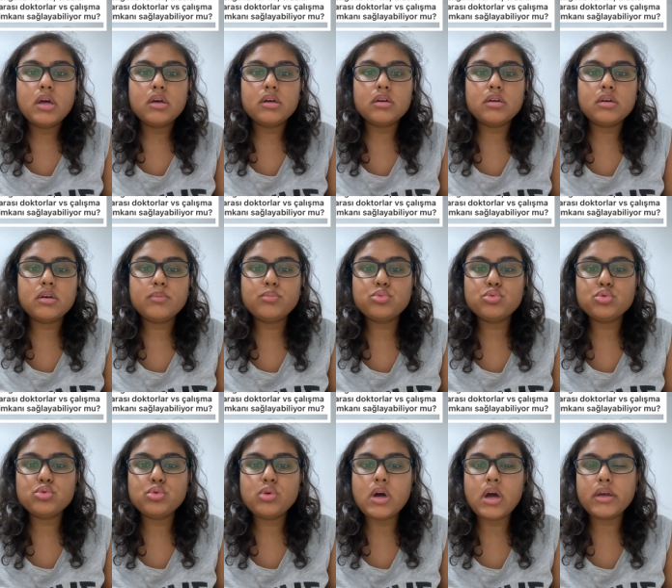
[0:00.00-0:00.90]
Ee,
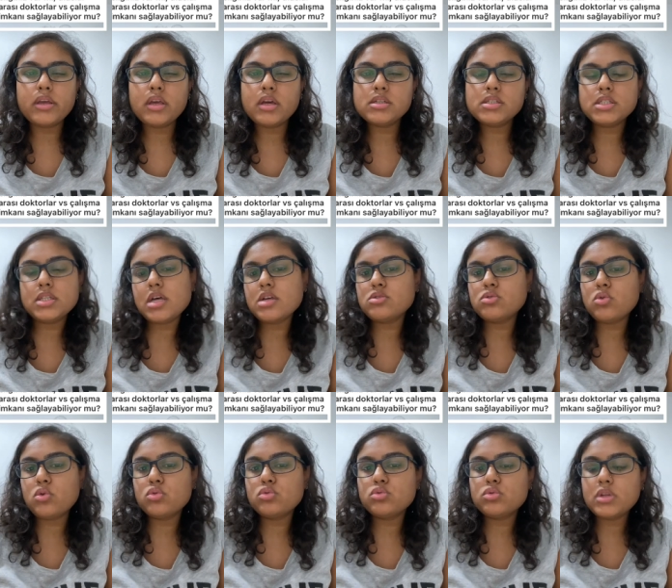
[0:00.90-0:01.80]
bunu hangi açıdan
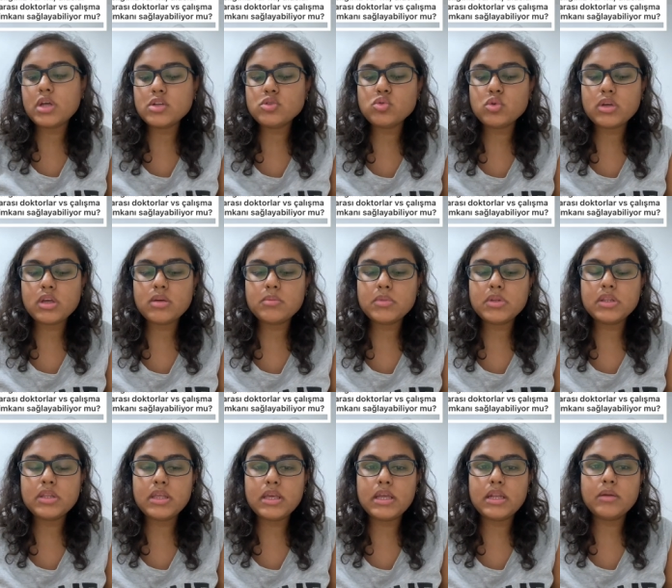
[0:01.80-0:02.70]
sorduğundan çok
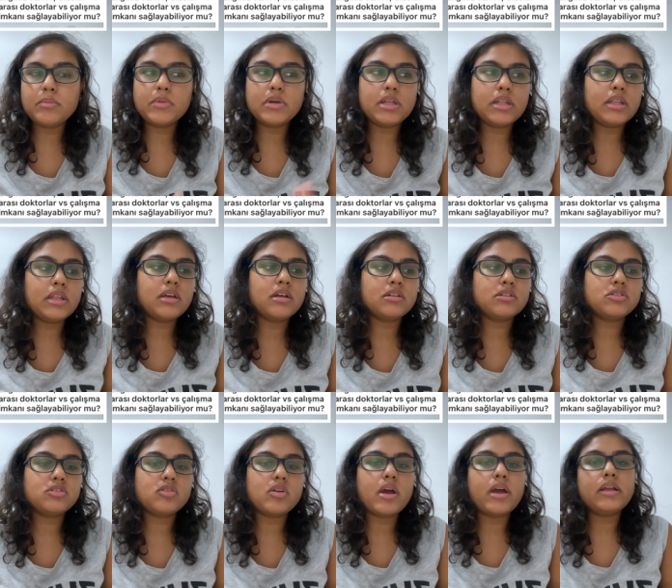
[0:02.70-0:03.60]
emin değilim. Clinical
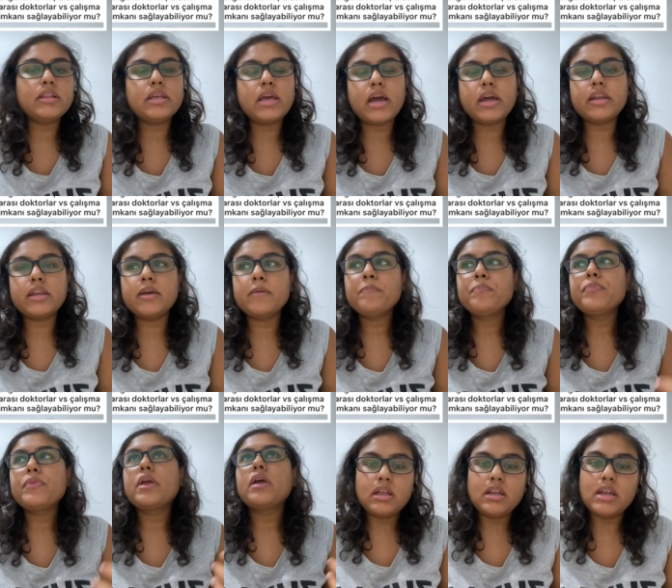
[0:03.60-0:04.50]
trial yani
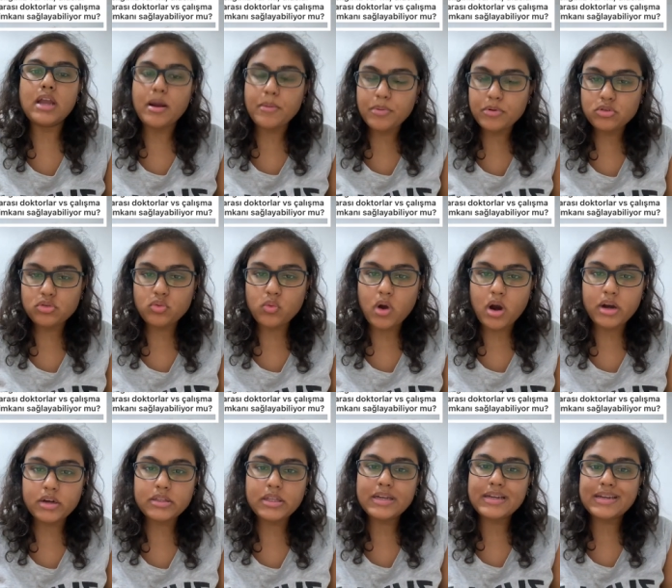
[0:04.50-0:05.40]

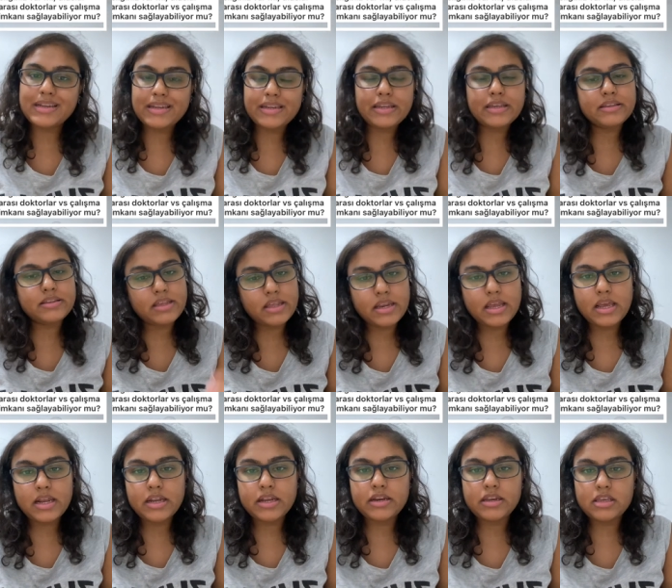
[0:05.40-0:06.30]
laboratuvarda klinik
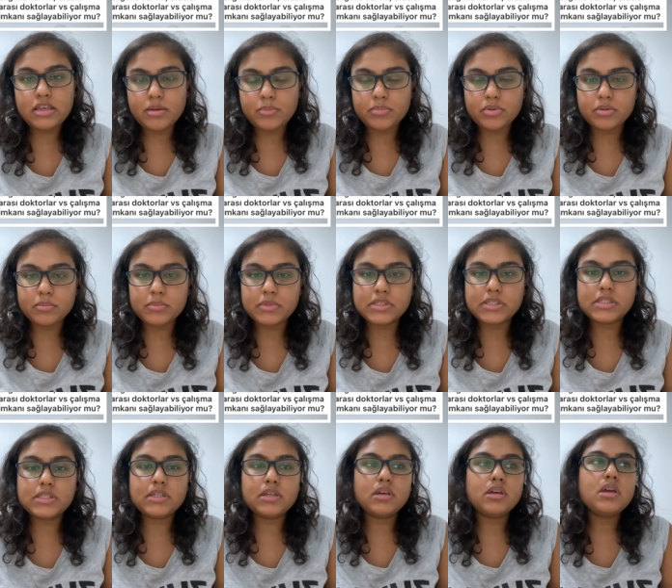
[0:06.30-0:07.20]
deneylerin
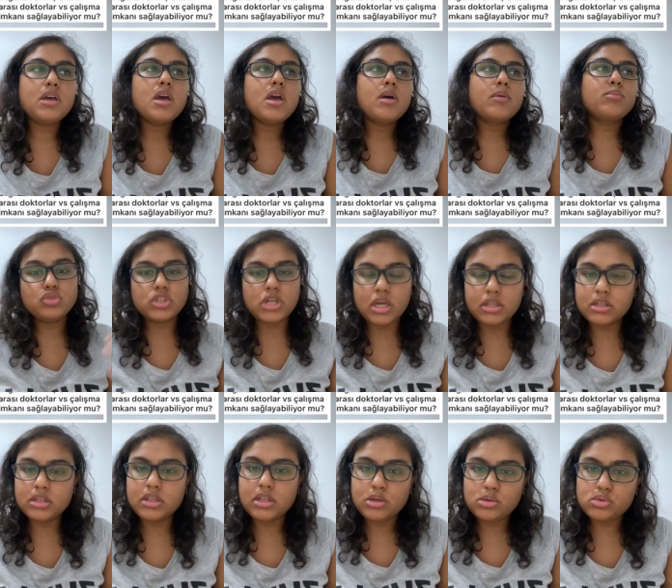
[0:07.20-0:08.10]
yapılması,
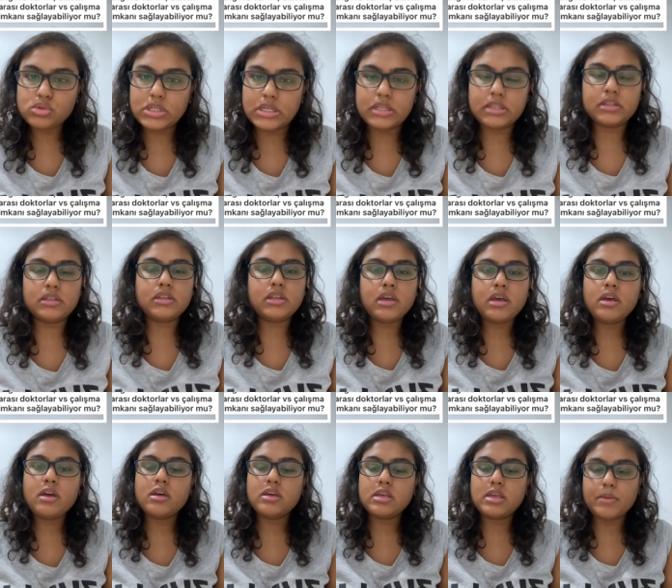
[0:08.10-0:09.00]
canlılar
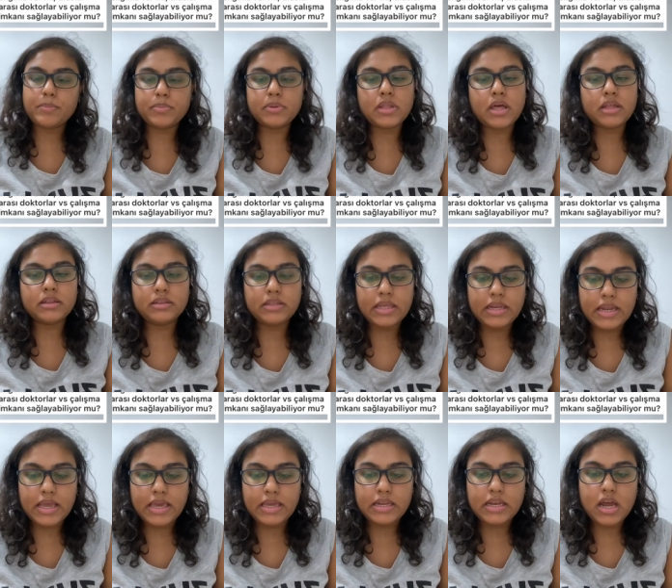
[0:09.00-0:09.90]
üzerinde yapılan
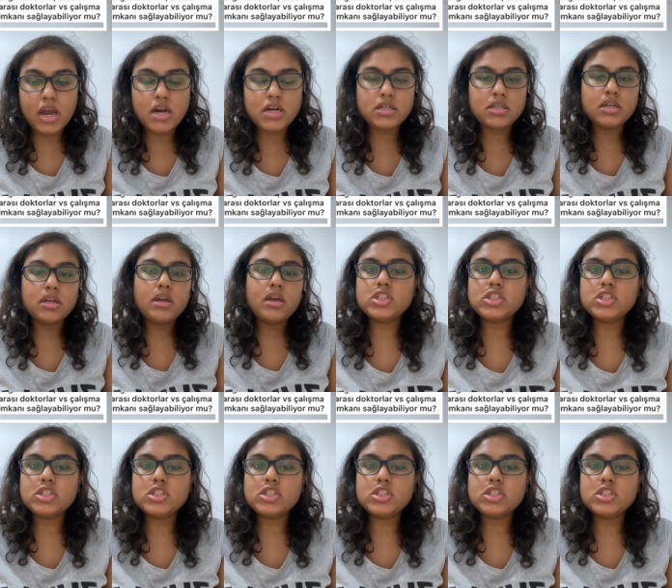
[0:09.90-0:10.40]
deneyler.